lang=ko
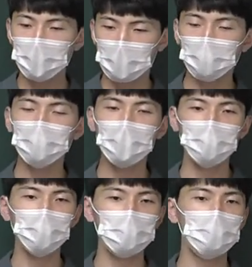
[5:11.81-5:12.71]
답에 대한
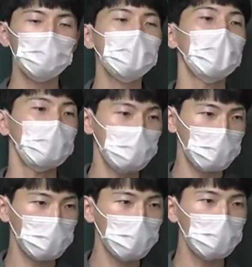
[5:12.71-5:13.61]
포인트는 미리
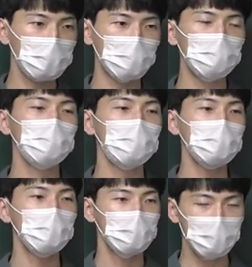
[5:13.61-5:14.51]
알려드리고 그 다음
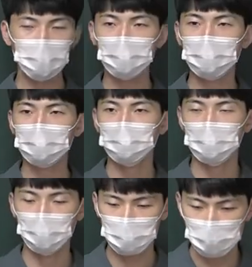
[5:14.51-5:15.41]
해석을
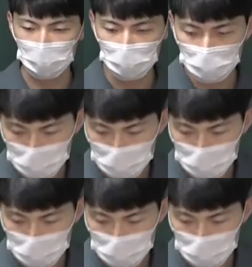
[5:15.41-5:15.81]
해드리겠습니다. 자,